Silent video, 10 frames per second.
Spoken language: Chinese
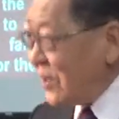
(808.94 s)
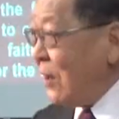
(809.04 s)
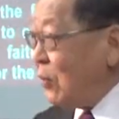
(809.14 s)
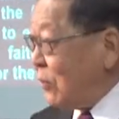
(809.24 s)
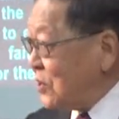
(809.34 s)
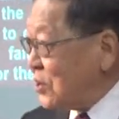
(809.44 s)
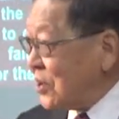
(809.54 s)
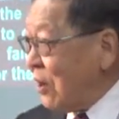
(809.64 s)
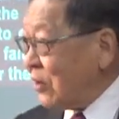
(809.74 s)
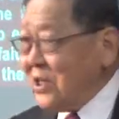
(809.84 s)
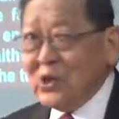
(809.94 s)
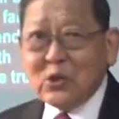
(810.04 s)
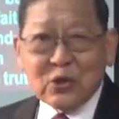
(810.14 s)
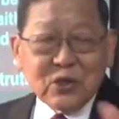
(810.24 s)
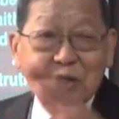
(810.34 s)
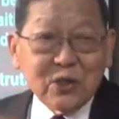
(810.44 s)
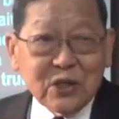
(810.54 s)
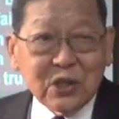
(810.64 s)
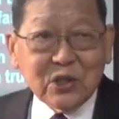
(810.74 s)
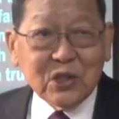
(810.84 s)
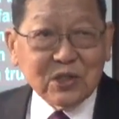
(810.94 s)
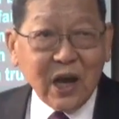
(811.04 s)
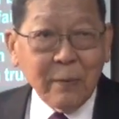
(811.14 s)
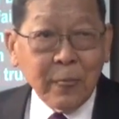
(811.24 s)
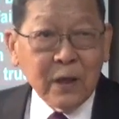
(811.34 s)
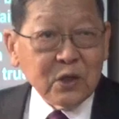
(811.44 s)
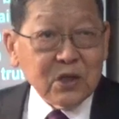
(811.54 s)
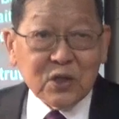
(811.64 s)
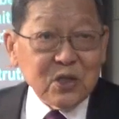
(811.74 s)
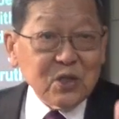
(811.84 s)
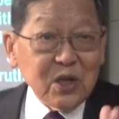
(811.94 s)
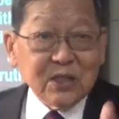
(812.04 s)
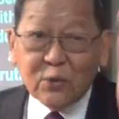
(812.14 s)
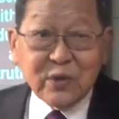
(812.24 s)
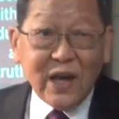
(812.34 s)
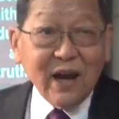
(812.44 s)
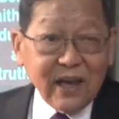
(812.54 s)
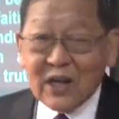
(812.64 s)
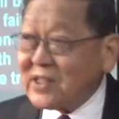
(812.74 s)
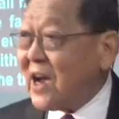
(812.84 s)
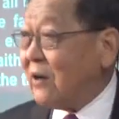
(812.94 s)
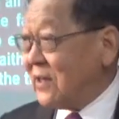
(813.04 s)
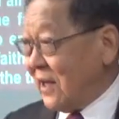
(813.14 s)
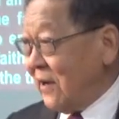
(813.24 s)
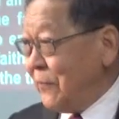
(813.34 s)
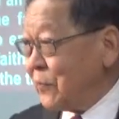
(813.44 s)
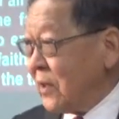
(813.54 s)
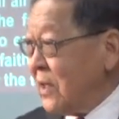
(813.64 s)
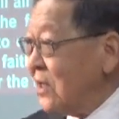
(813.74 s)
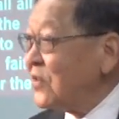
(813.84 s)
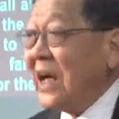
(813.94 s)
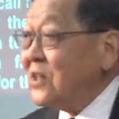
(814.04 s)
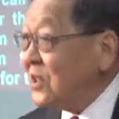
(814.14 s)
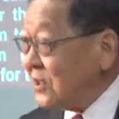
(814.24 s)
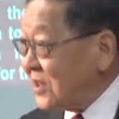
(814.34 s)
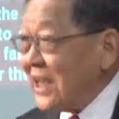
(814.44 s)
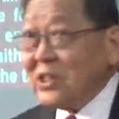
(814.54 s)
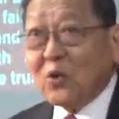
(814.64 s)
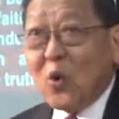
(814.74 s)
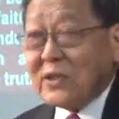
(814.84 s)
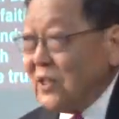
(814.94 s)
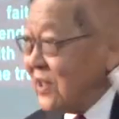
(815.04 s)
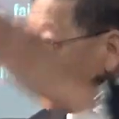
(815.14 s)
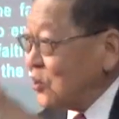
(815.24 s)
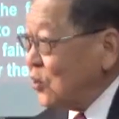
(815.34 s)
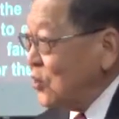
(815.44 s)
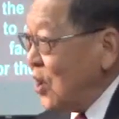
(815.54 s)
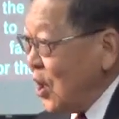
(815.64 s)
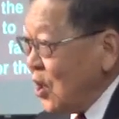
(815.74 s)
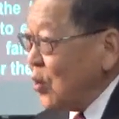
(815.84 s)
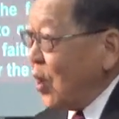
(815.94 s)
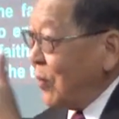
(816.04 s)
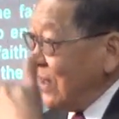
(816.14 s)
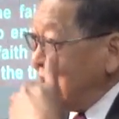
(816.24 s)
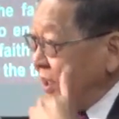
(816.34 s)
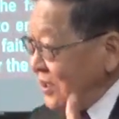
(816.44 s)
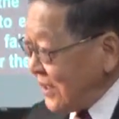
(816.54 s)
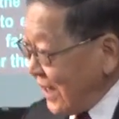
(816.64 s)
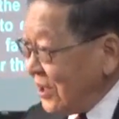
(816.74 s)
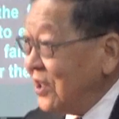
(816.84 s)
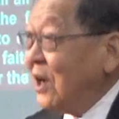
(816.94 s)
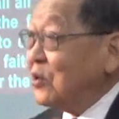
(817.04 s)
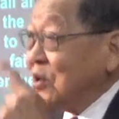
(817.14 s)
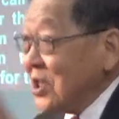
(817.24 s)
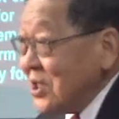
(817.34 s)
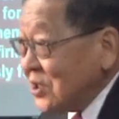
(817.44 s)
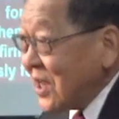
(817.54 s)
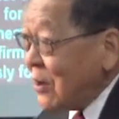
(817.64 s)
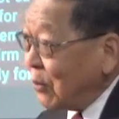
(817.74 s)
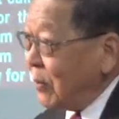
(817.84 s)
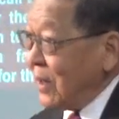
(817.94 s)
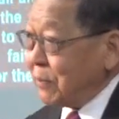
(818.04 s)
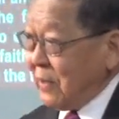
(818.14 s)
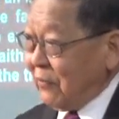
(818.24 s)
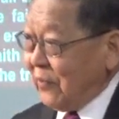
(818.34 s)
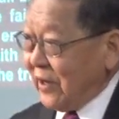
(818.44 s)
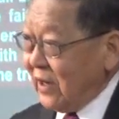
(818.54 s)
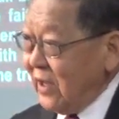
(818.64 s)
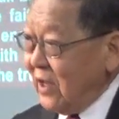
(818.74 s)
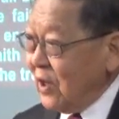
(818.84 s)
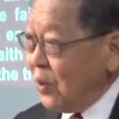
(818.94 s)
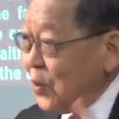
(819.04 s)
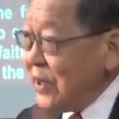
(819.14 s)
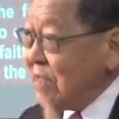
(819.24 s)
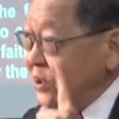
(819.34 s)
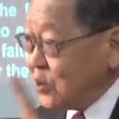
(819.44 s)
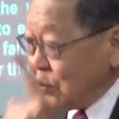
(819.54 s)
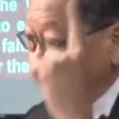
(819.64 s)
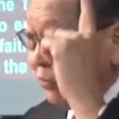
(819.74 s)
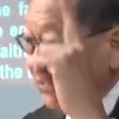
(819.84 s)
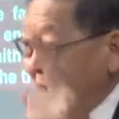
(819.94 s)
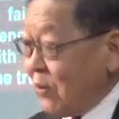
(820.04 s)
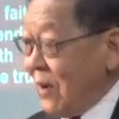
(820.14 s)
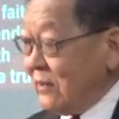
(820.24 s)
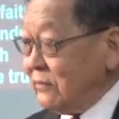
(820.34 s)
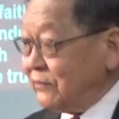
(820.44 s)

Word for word: 然我们知道，根据圣经的记载。这个世界是越来越差的，但是在这过程当中，我们仍然要尽上我们的本分，为主发光。